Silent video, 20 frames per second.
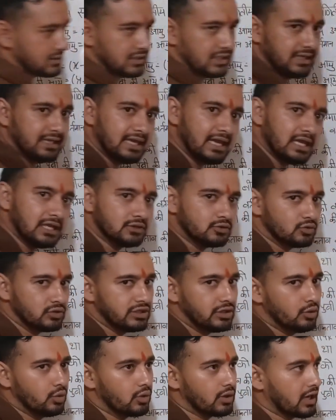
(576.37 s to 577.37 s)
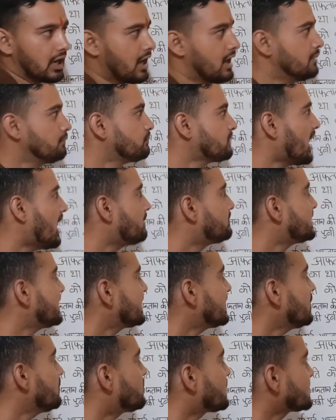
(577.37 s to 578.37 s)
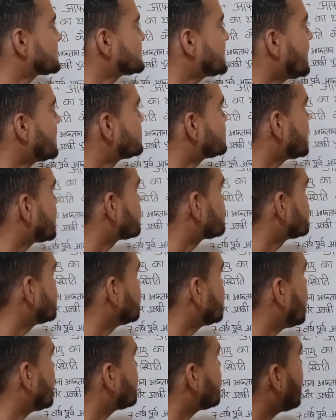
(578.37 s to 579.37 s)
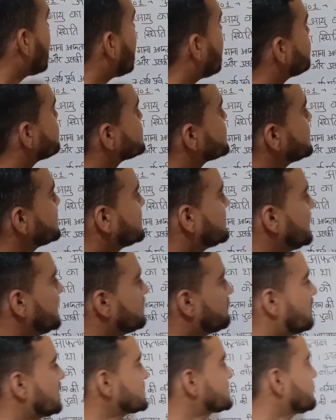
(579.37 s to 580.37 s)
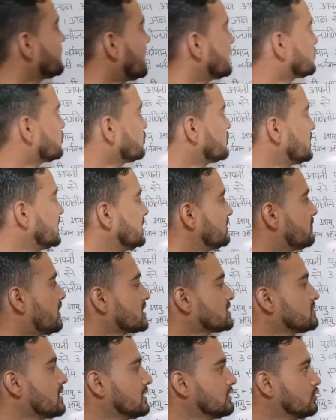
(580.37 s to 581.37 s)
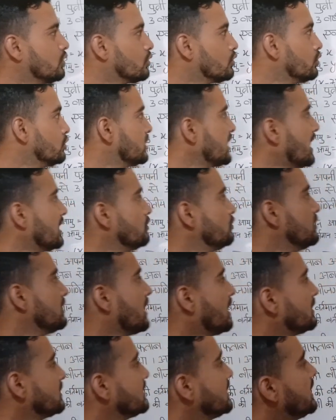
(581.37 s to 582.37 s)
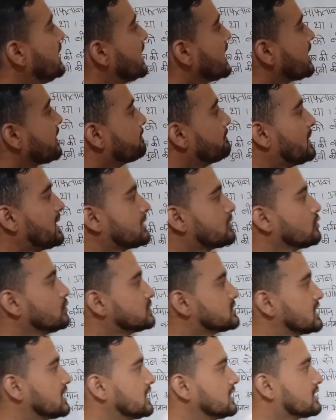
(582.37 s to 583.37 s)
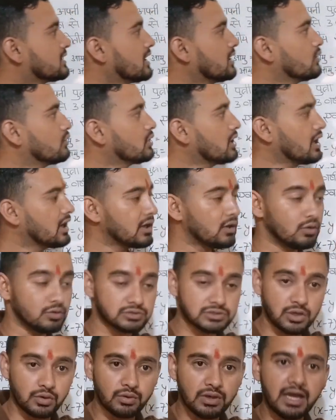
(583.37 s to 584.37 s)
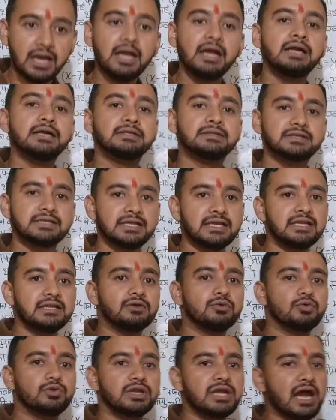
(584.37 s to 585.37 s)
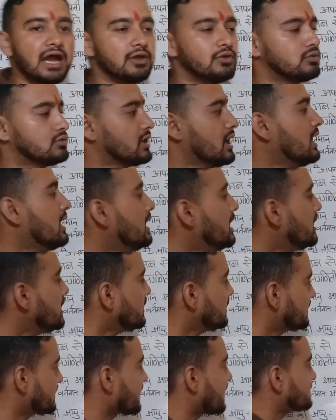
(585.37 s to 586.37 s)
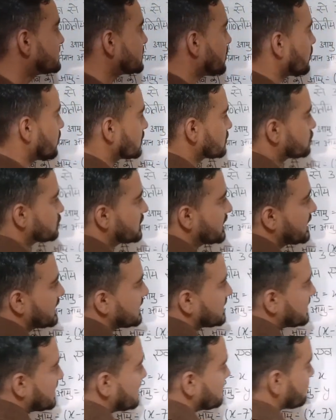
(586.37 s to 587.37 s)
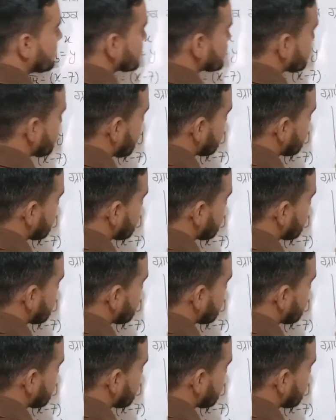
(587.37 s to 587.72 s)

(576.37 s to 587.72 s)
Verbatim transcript: ठीक है तो ये हो गया अब देखिए प्रश्न आंसर उसने क्या किया आपसे तीन वर्ष बाद तो तीन वर्ष बाद दोनों की आयु निकाल दी मैं तुमसे कितना गुना हो जाऊंगा तीन गुनी आयु का रह जाऊंगा तो देखिए तीन वर्ष